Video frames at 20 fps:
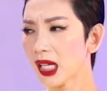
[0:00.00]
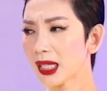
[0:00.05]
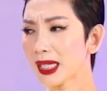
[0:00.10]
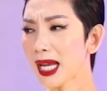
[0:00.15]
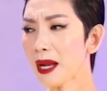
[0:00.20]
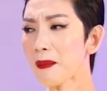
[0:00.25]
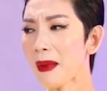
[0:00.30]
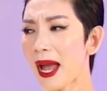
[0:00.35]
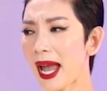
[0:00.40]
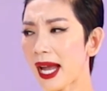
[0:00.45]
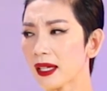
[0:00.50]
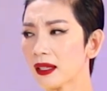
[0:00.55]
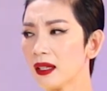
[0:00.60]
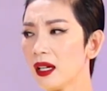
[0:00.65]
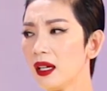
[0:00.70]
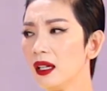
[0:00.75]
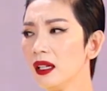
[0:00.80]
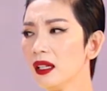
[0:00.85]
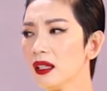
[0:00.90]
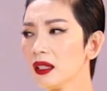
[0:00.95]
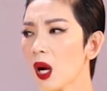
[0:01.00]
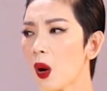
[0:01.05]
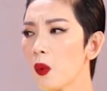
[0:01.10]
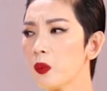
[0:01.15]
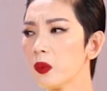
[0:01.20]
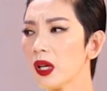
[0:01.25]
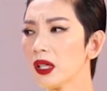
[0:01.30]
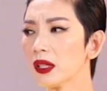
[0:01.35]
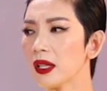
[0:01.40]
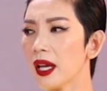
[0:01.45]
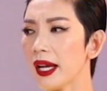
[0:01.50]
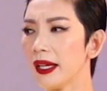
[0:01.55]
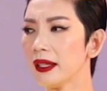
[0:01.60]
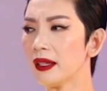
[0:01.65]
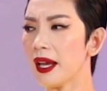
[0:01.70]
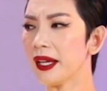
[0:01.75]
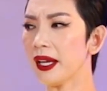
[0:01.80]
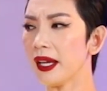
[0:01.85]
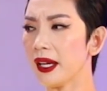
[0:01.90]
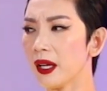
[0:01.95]
các bạn đó không có thể
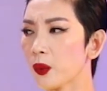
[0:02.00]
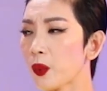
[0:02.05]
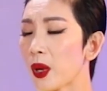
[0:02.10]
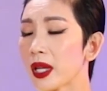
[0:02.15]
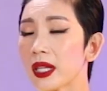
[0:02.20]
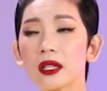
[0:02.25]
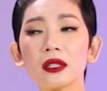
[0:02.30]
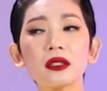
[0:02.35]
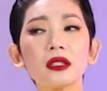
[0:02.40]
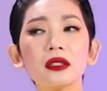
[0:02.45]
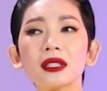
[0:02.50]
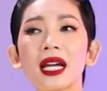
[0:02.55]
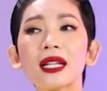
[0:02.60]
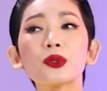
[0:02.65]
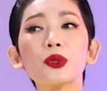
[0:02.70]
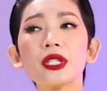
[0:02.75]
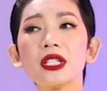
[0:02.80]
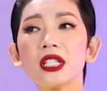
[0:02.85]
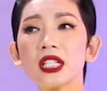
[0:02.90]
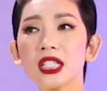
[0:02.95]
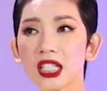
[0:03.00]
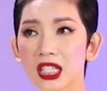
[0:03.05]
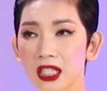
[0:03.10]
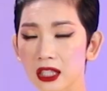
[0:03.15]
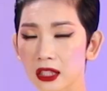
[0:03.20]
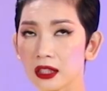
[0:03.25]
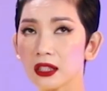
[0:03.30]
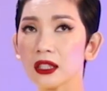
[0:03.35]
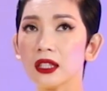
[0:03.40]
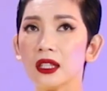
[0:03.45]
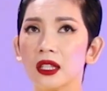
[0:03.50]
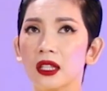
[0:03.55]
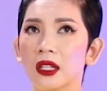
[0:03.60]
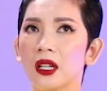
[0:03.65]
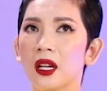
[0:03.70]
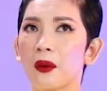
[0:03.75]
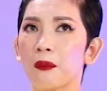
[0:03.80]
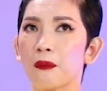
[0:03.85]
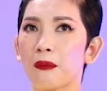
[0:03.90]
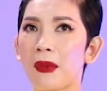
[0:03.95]
thể hiện qua những thử thách của chương trình
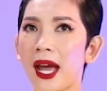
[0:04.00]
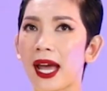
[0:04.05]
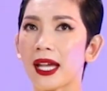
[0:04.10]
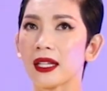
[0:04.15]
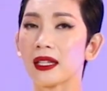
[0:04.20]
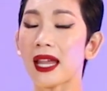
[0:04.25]
mà